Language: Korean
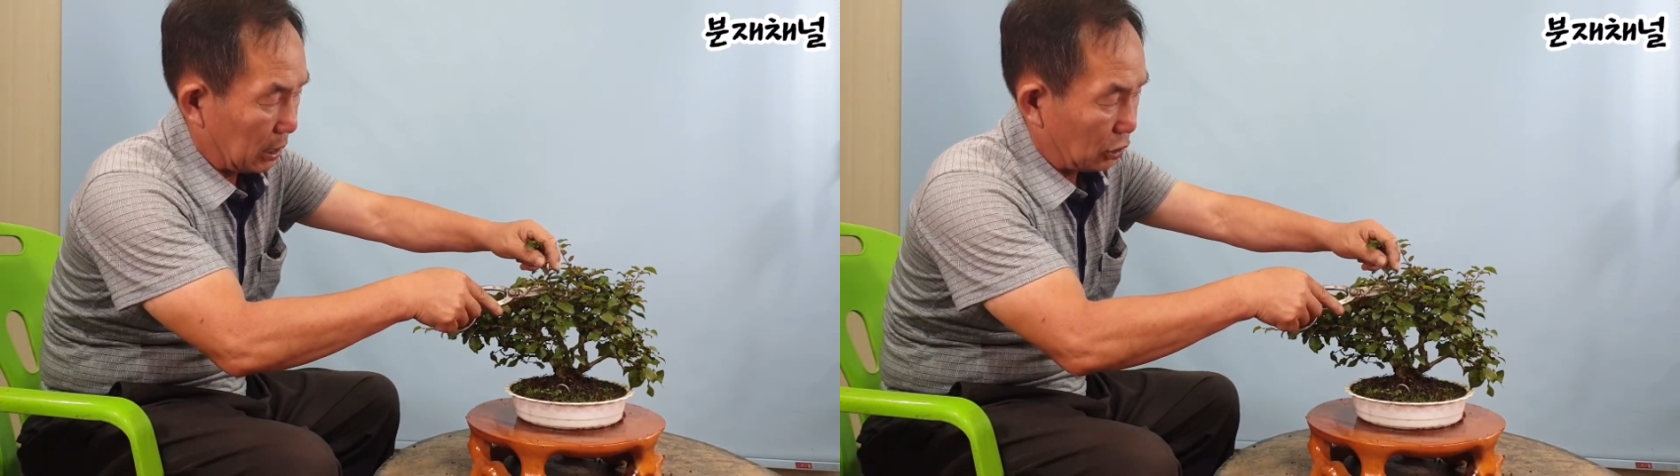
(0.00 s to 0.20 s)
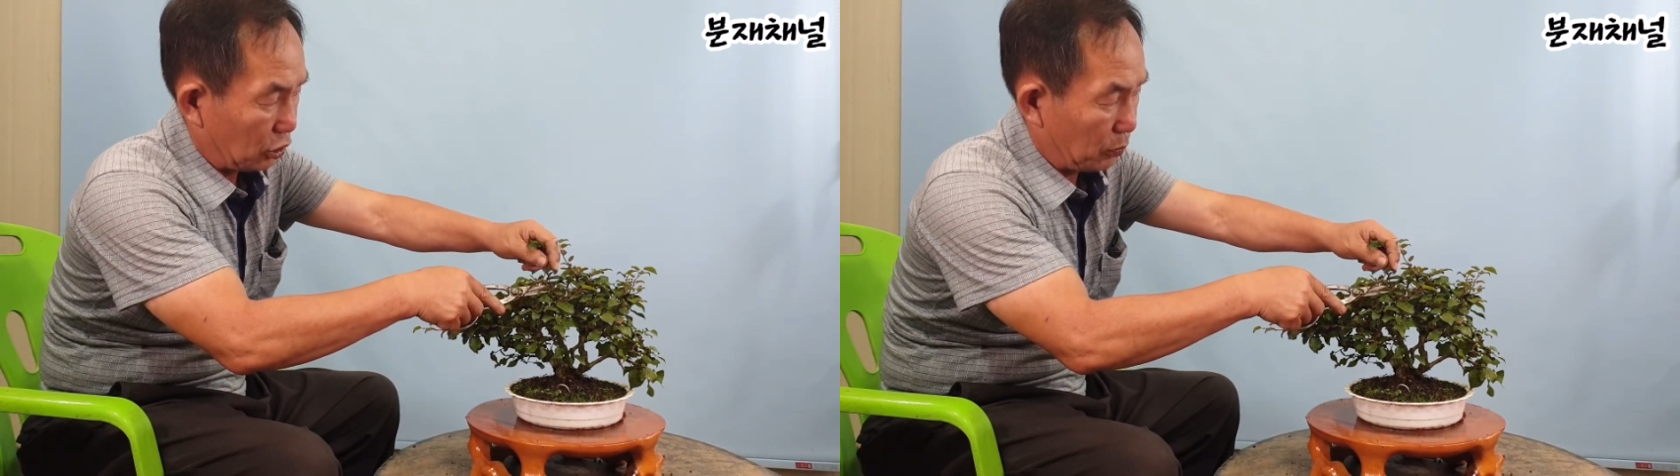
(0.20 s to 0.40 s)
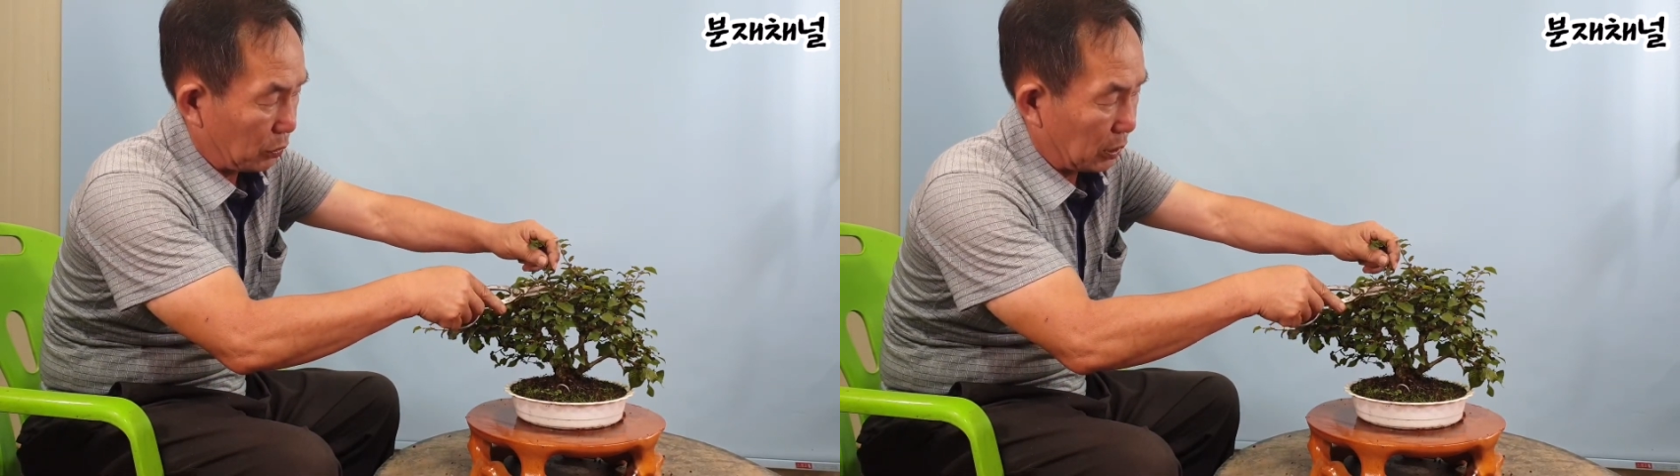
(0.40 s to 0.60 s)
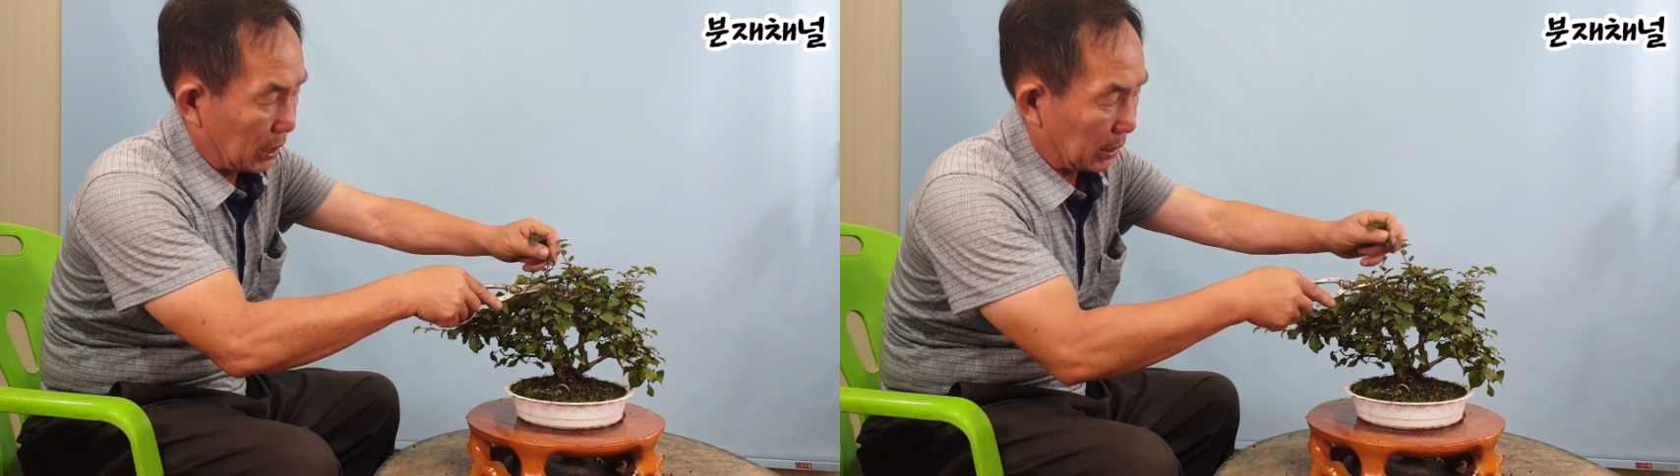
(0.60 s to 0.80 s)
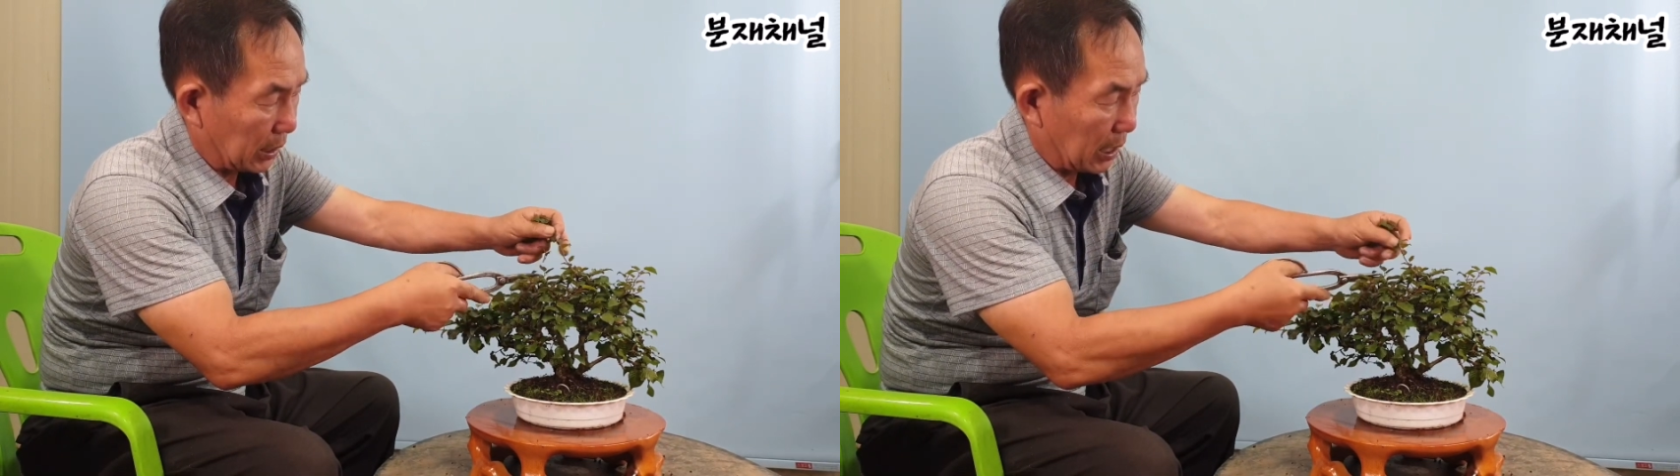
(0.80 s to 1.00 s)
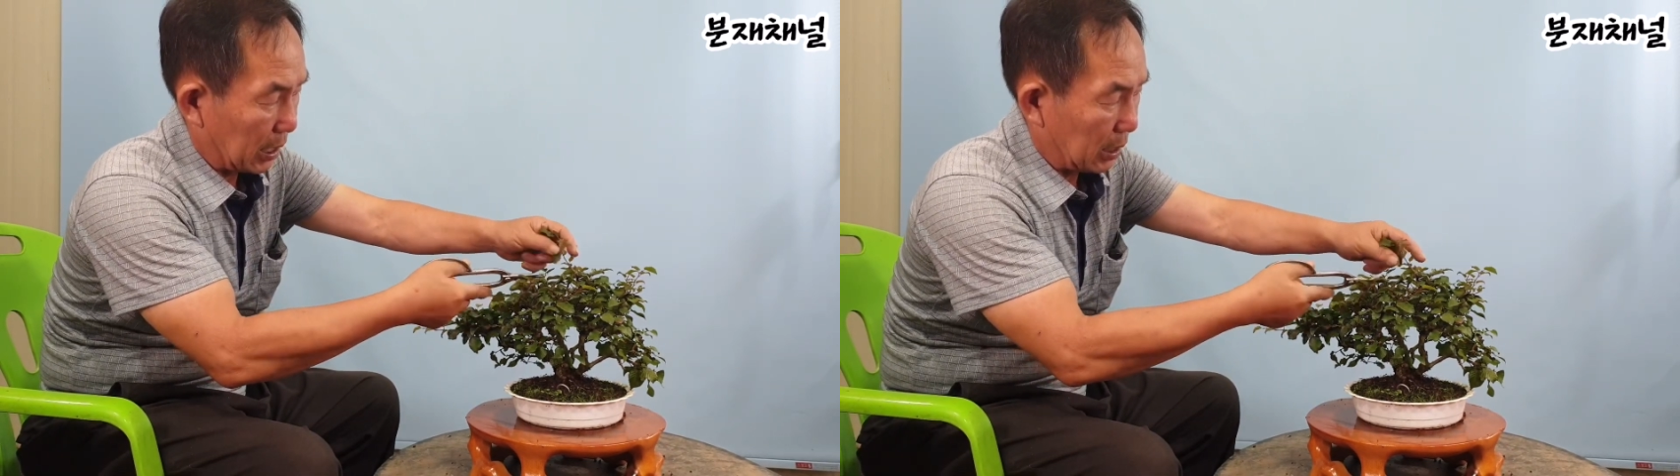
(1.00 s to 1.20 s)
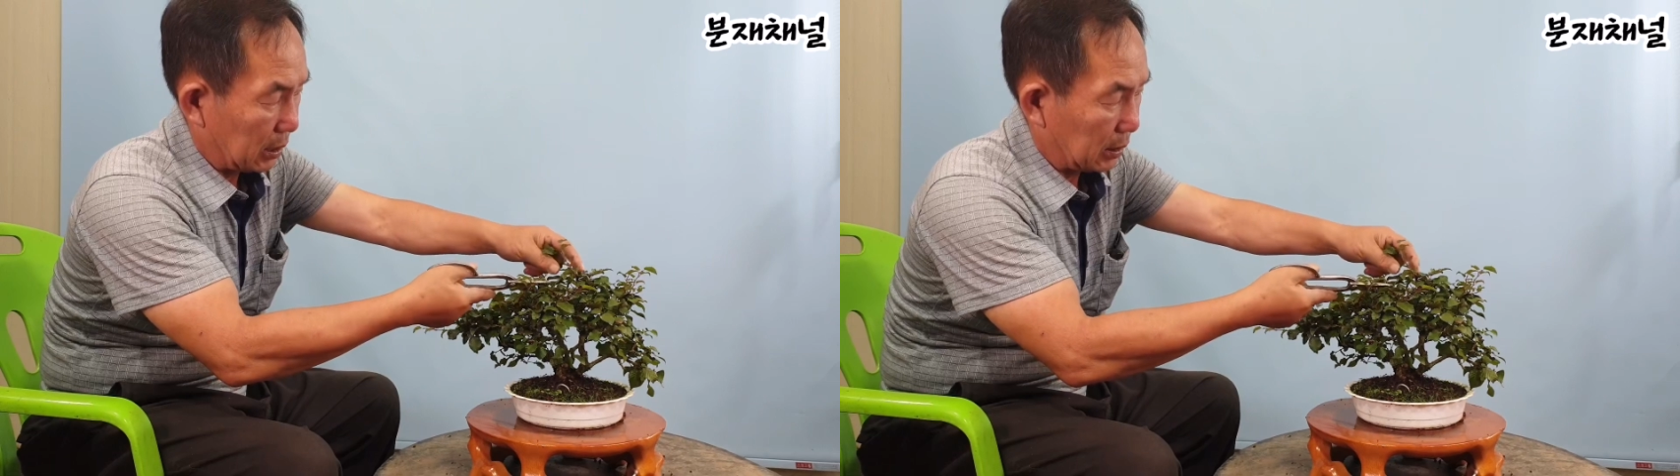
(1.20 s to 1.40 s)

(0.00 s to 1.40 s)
취목을 했다.